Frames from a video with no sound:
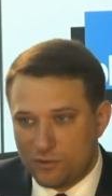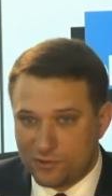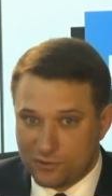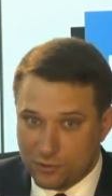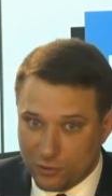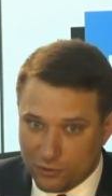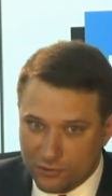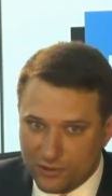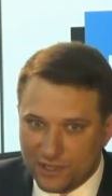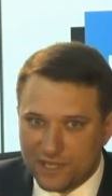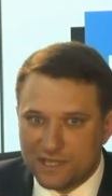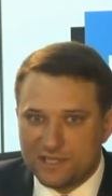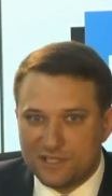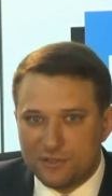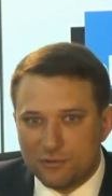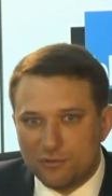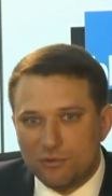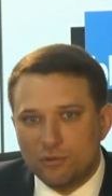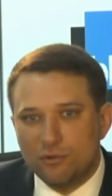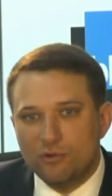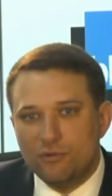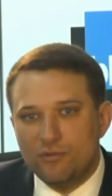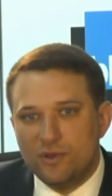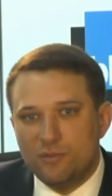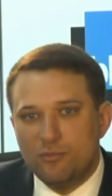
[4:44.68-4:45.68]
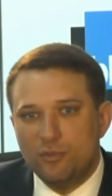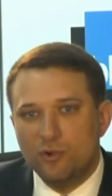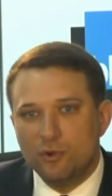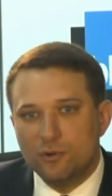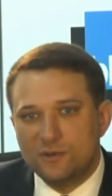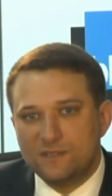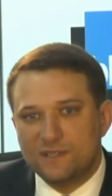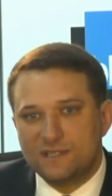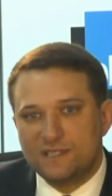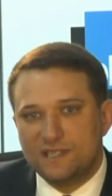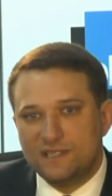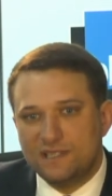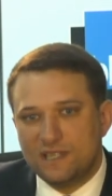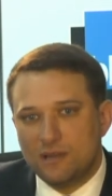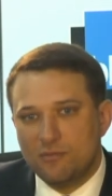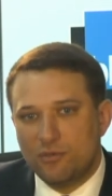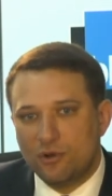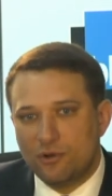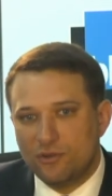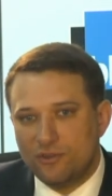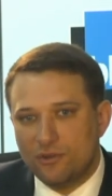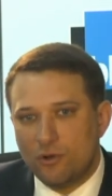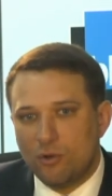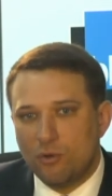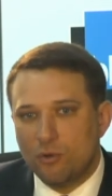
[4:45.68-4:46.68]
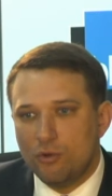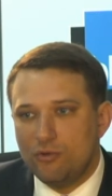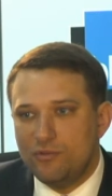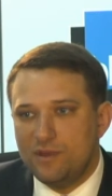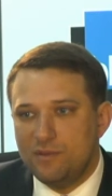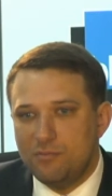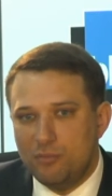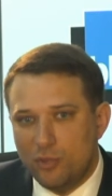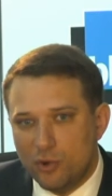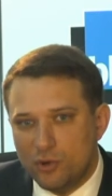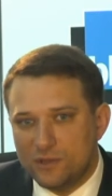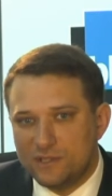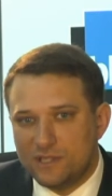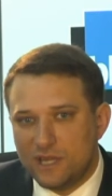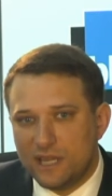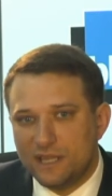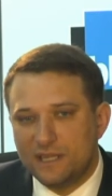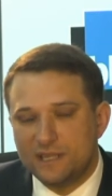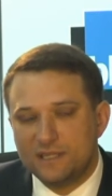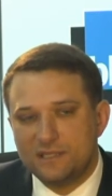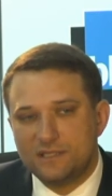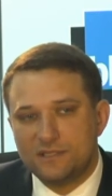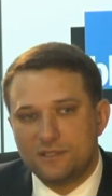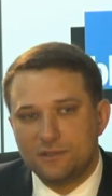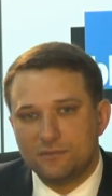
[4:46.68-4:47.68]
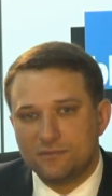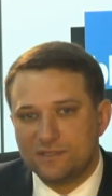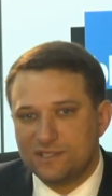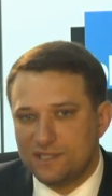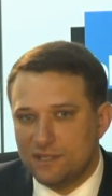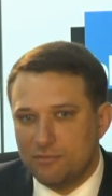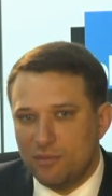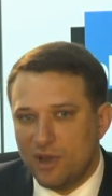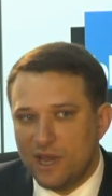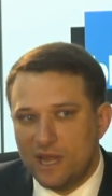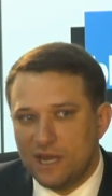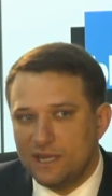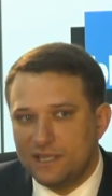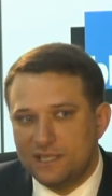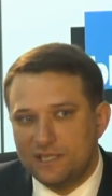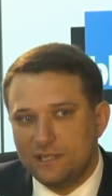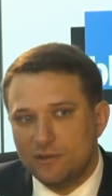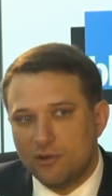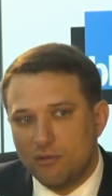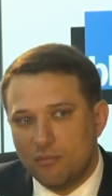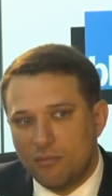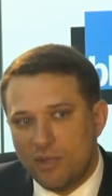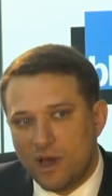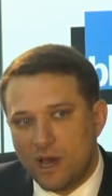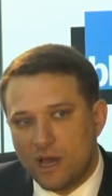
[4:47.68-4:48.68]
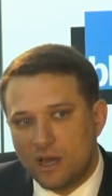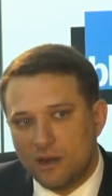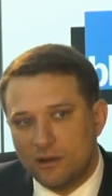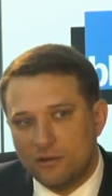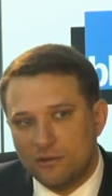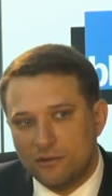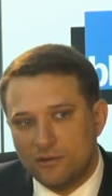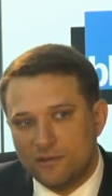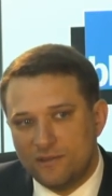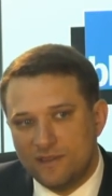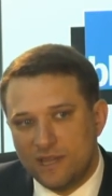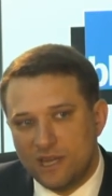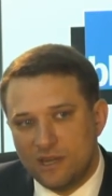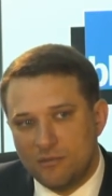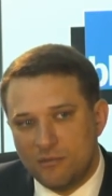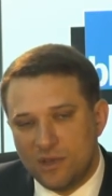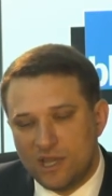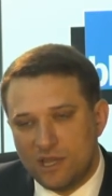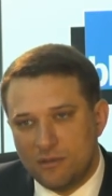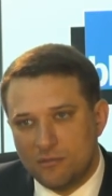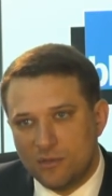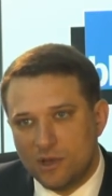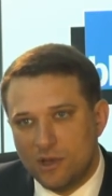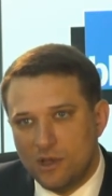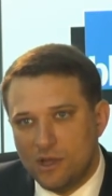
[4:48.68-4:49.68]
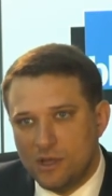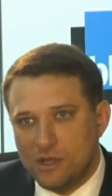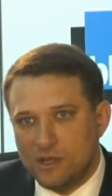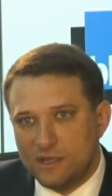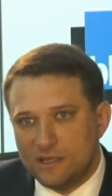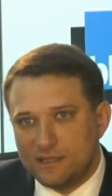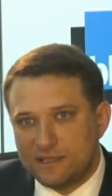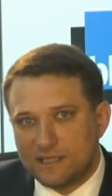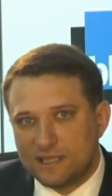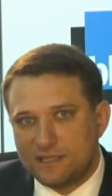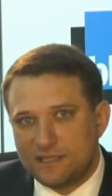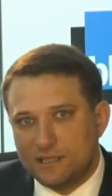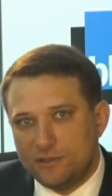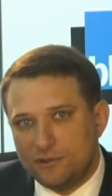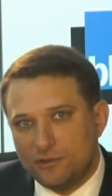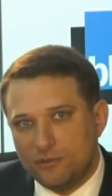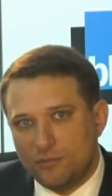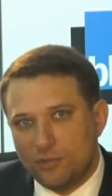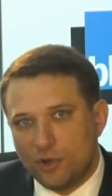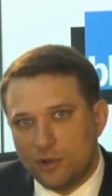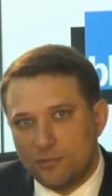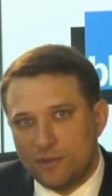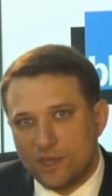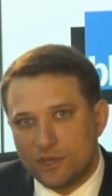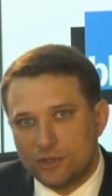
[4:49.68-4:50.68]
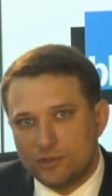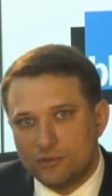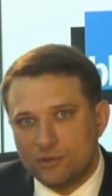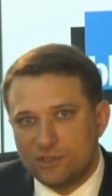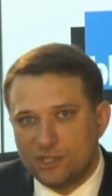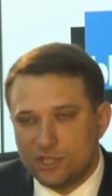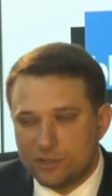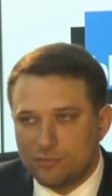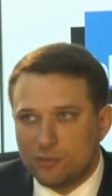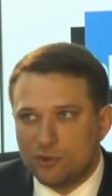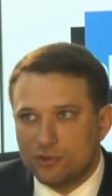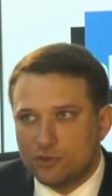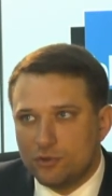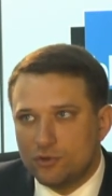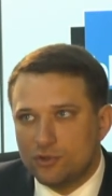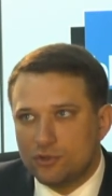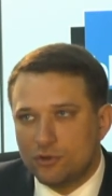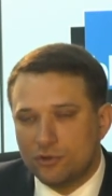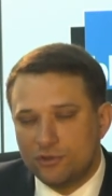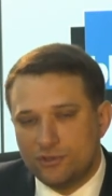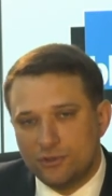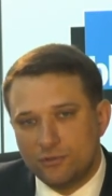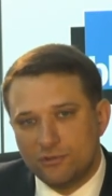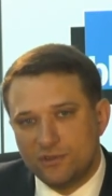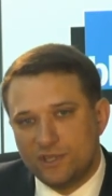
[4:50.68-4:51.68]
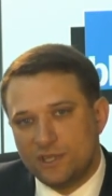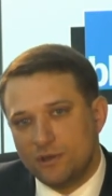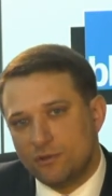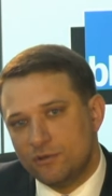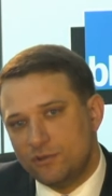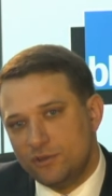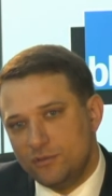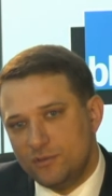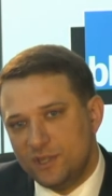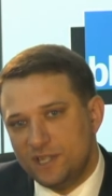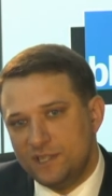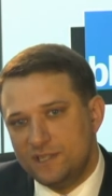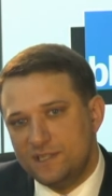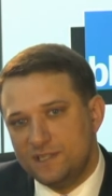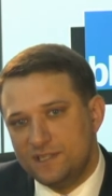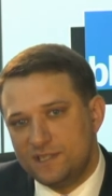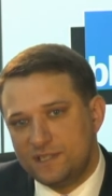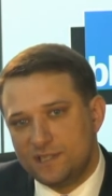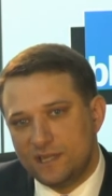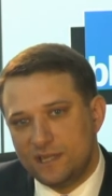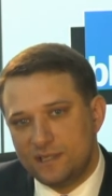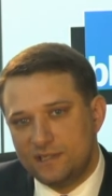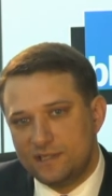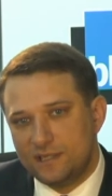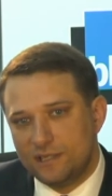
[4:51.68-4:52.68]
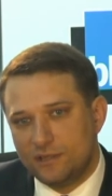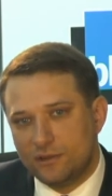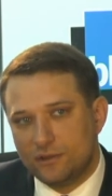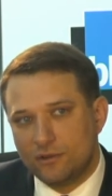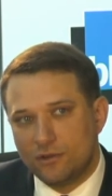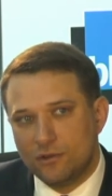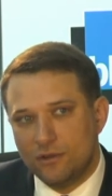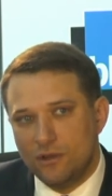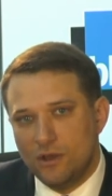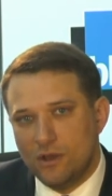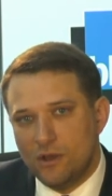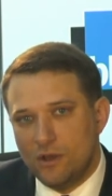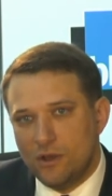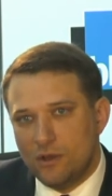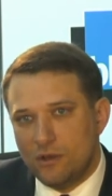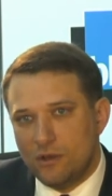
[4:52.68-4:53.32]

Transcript: sur une question qu'on lui pose, c'est important, on lui pose la question, ce n'est pas elle qui en parle d'elle-même, ça c'est une première chose, et je pense qu'aujourd'hui, on est en 2017 et que